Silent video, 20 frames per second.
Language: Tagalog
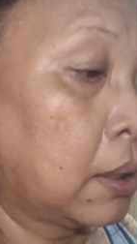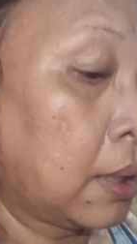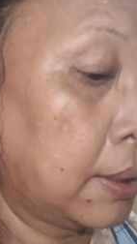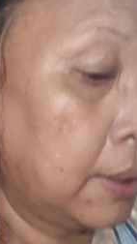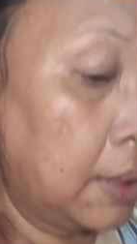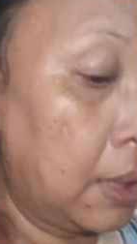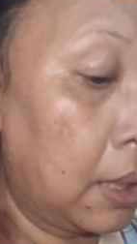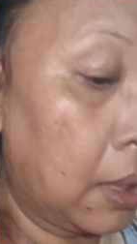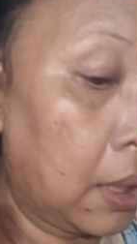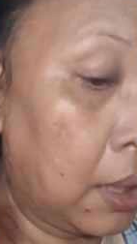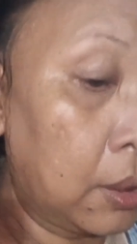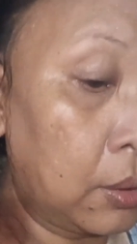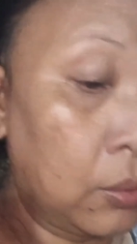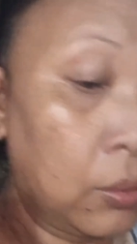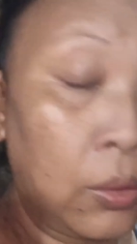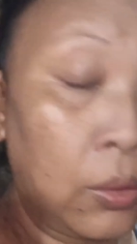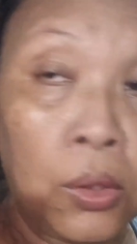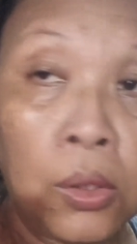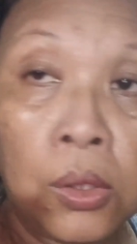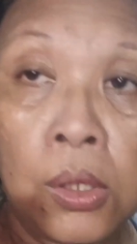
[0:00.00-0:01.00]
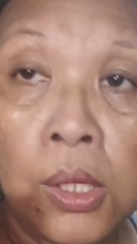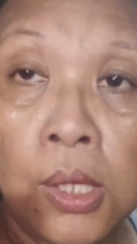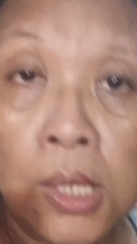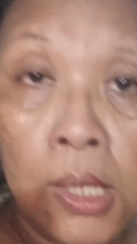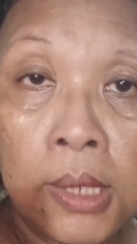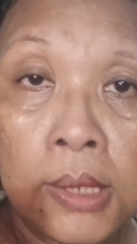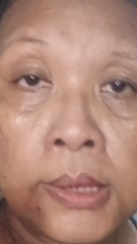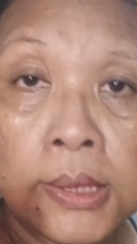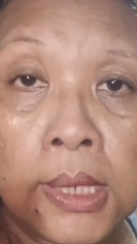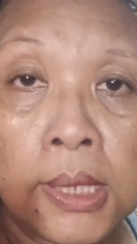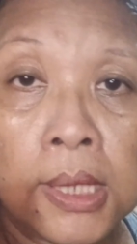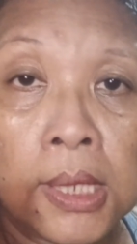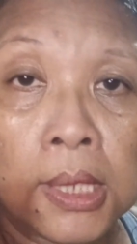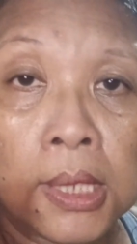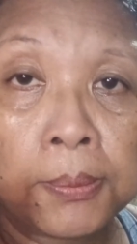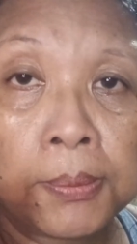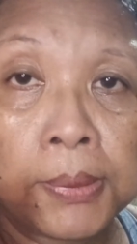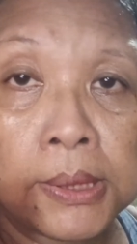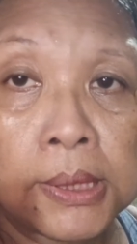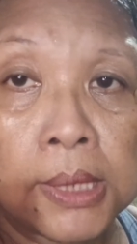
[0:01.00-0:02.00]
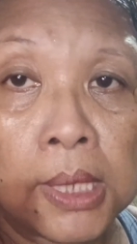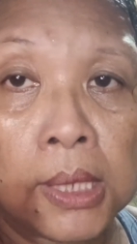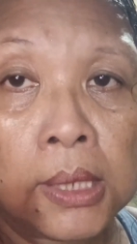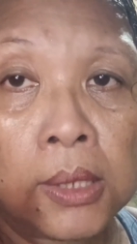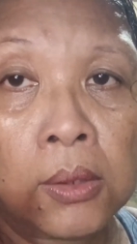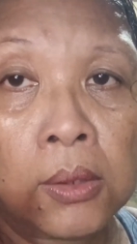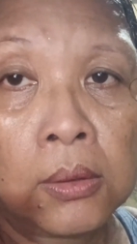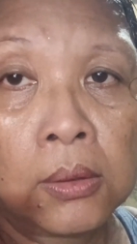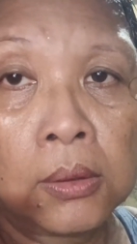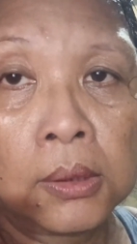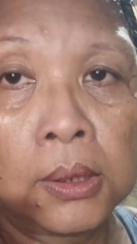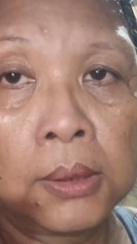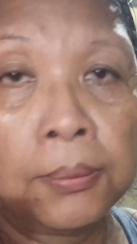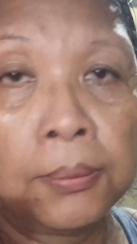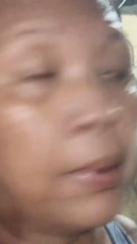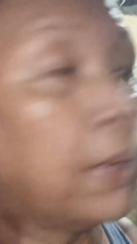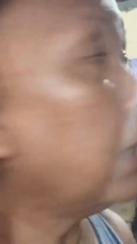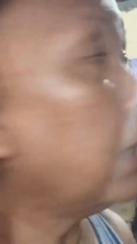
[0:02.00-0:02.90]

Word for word: kanilang ano, sinervisan, ha, oh, di